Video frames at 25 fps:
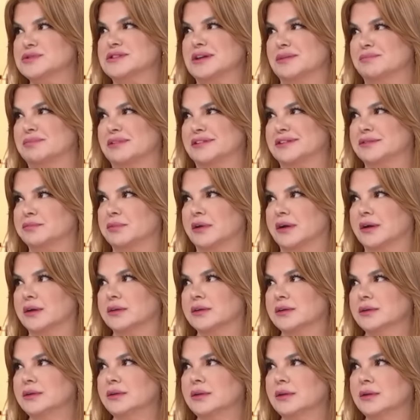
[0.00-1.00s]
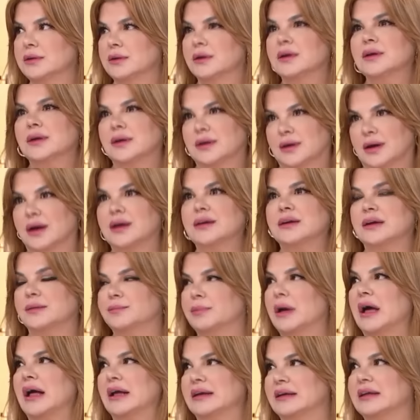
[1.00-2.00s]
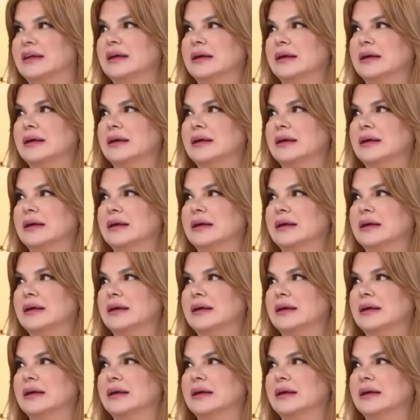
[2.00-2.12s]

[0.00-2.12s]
sempatik bir kadın. Çok. çok. Hani belki